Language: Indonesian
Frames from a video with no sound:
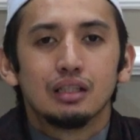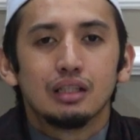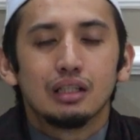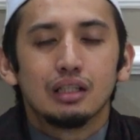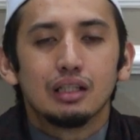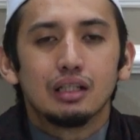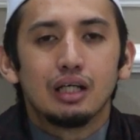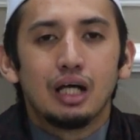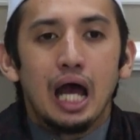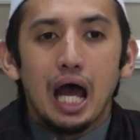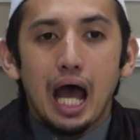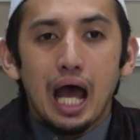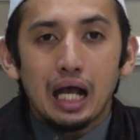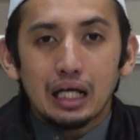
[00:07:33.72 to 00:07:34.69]
Nah,
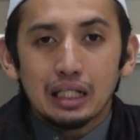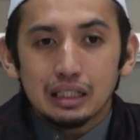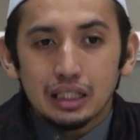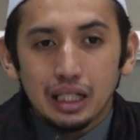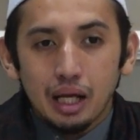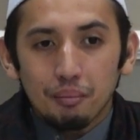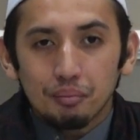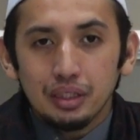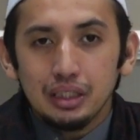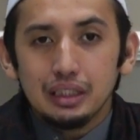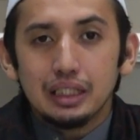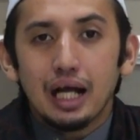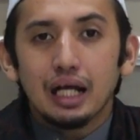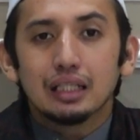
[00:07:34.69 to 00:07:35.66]
akan
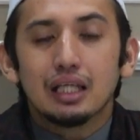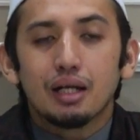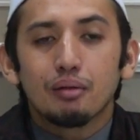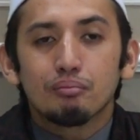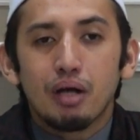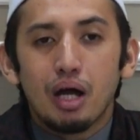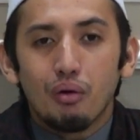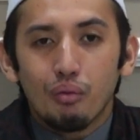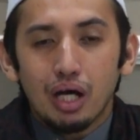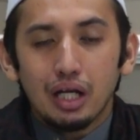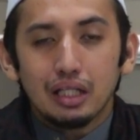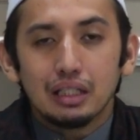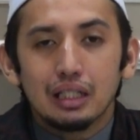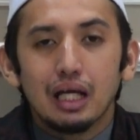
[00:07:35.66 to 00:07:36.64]
tetapi yang
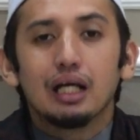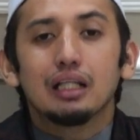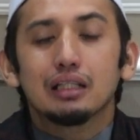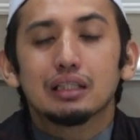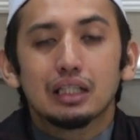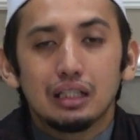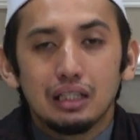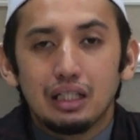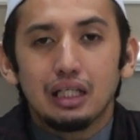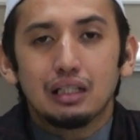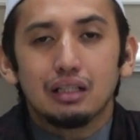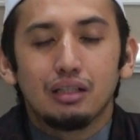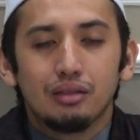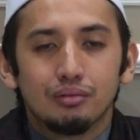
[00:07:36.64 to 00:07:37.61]
dermawan yang
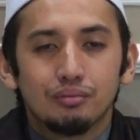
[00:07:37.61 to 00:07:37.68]
sedikit.